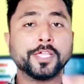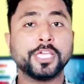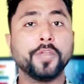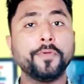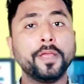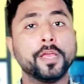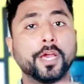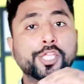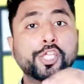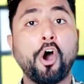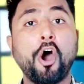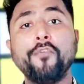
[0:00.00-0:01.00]

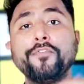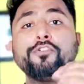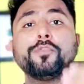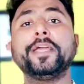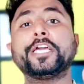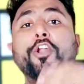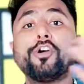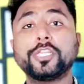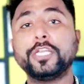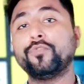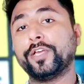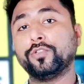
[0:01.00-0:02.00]
सिर्फ सौ व्यूज भी क्रॉस
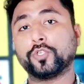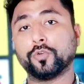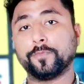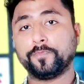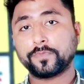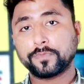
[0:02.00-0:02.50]
नहीं हुए दोस्तों